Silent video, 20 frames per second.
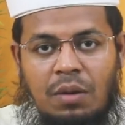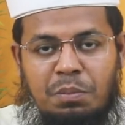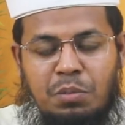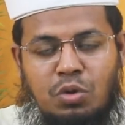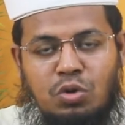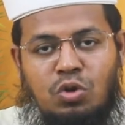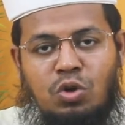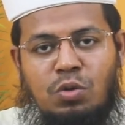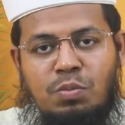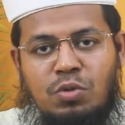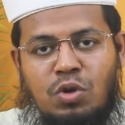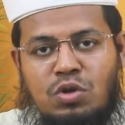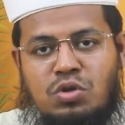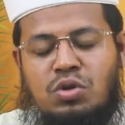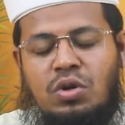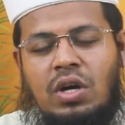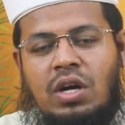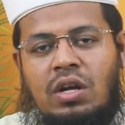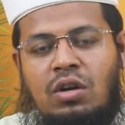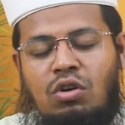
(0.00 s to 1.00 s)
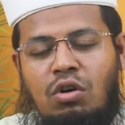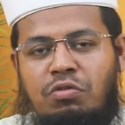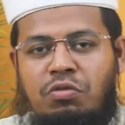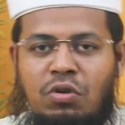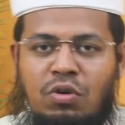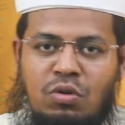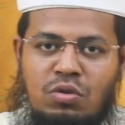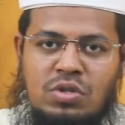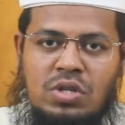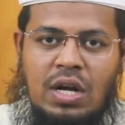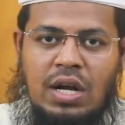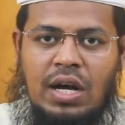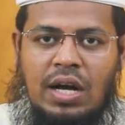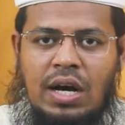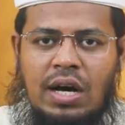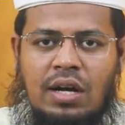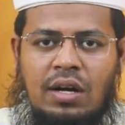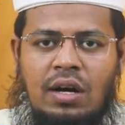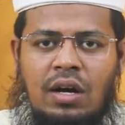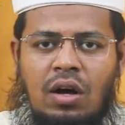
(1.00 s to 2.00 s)
প্রথম দশকের নফল রোজা
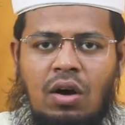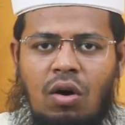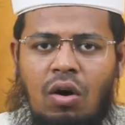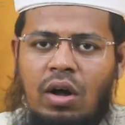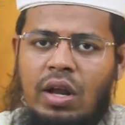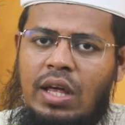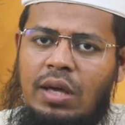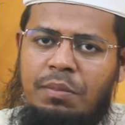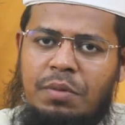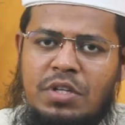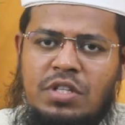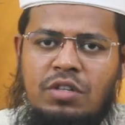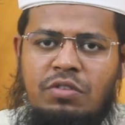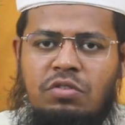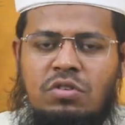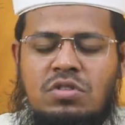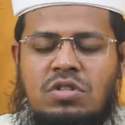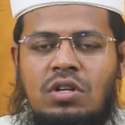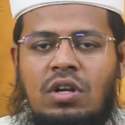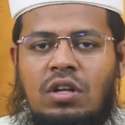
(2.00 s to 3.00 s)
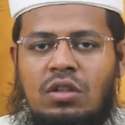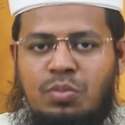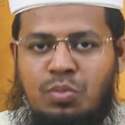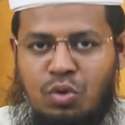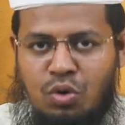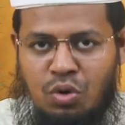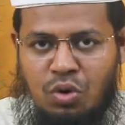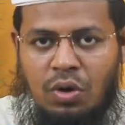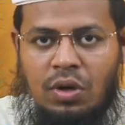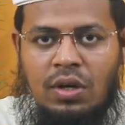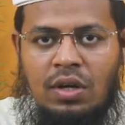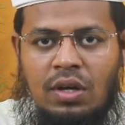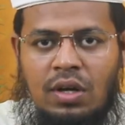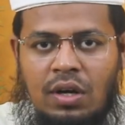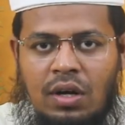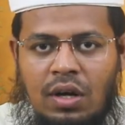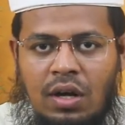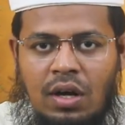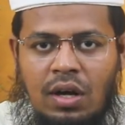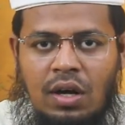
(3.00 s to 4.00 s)
রাখা অনেক বেশি ফজিলতপূর্ণ
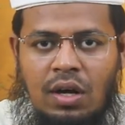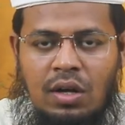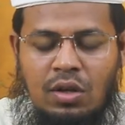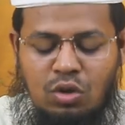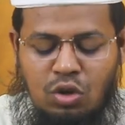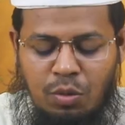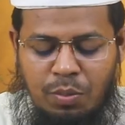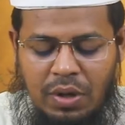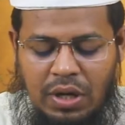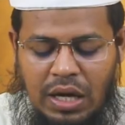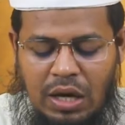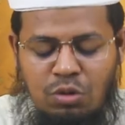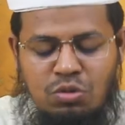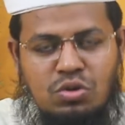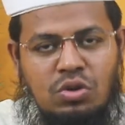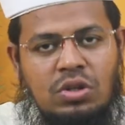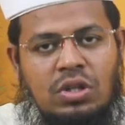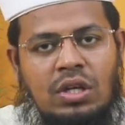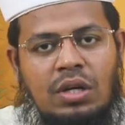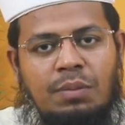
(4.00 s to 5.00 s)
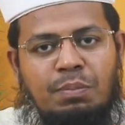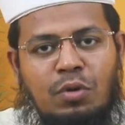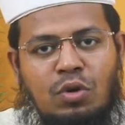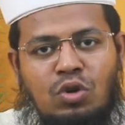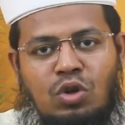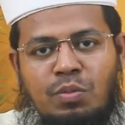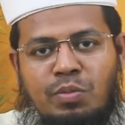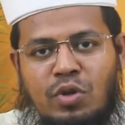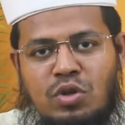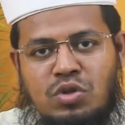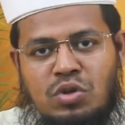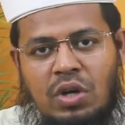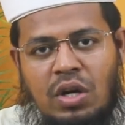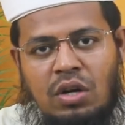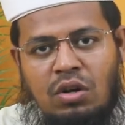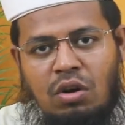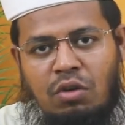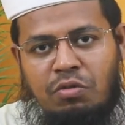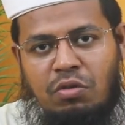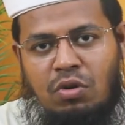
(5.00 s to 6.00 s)
তবে কেউ যদি প্রথম
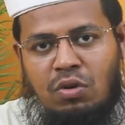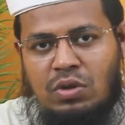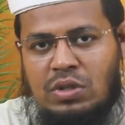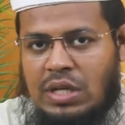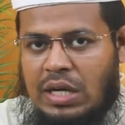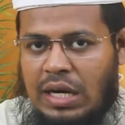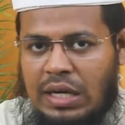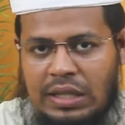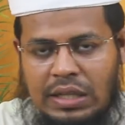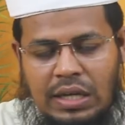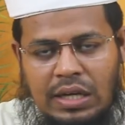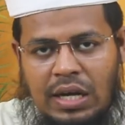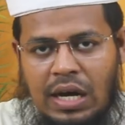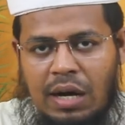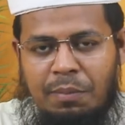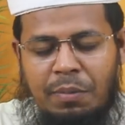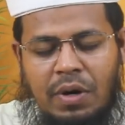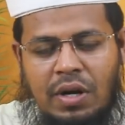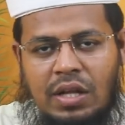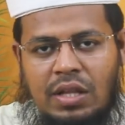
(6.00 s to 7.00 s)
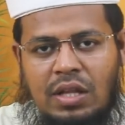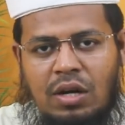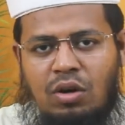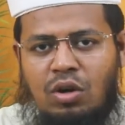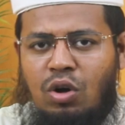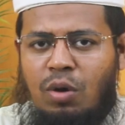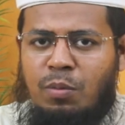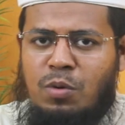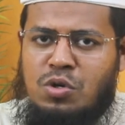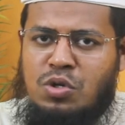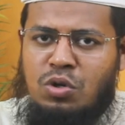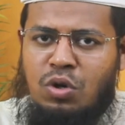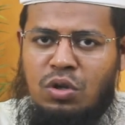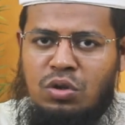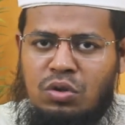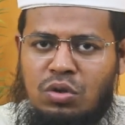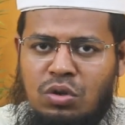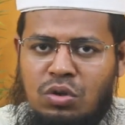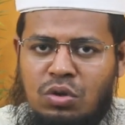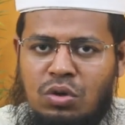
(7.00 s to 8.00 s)
দশকের নফল রোজা রাখতে না পারে তাহলে অবশ্য
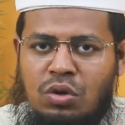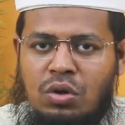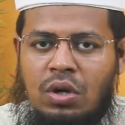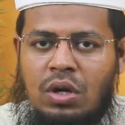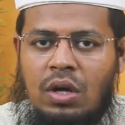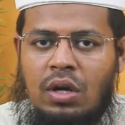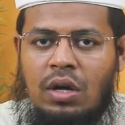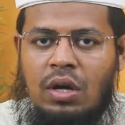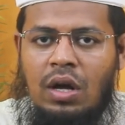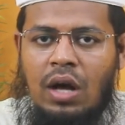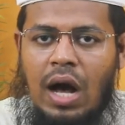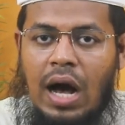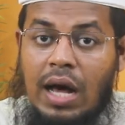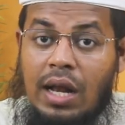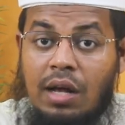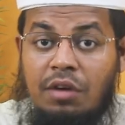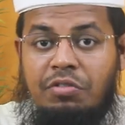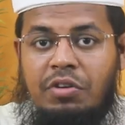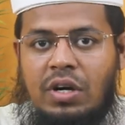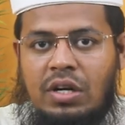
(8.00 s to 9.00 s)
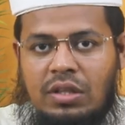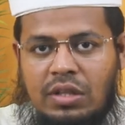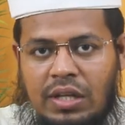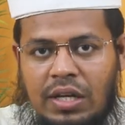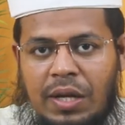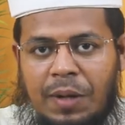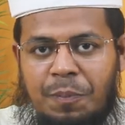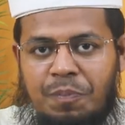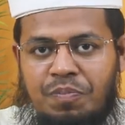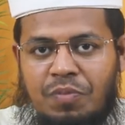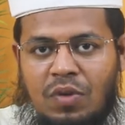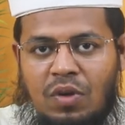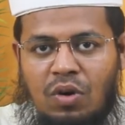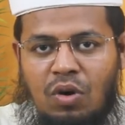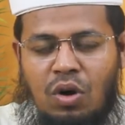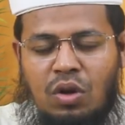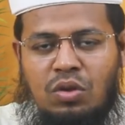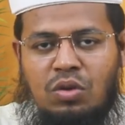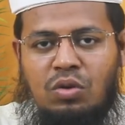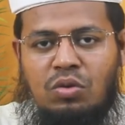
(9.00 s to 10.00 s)
অন্তত আরাফার দিনে
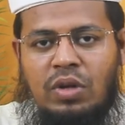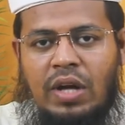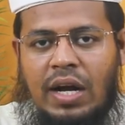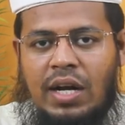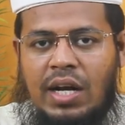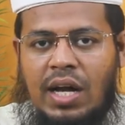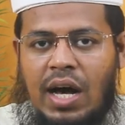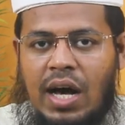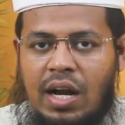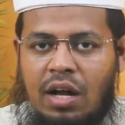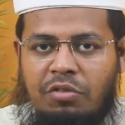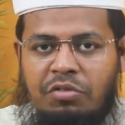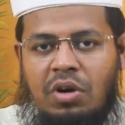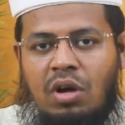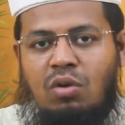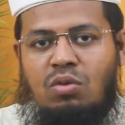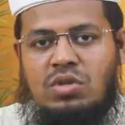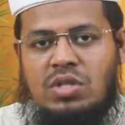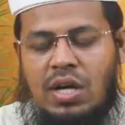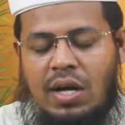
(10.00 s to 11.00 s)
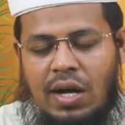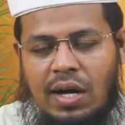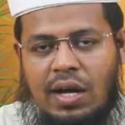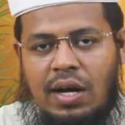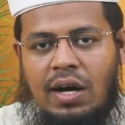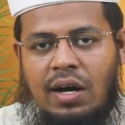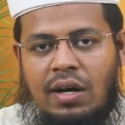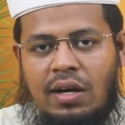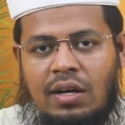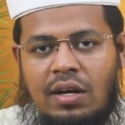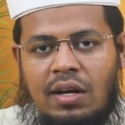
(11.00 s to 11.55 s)
অন্তত একটা আরাফা রোজা রাখা